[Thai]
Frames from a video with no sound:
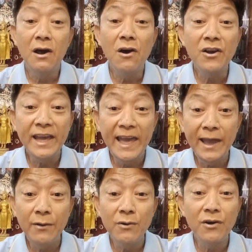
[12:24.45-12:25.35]
ออก
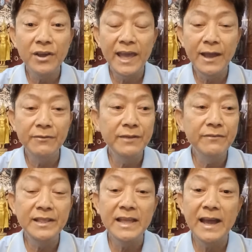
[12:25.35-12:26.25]
แก้วออกแก้วใน
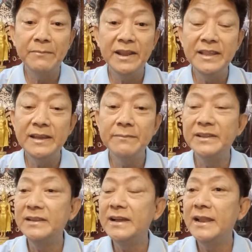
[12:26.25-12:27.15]
เวียดนามอะไรนี่ก็เห
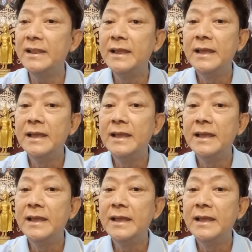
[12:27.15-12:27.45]
มือนกัน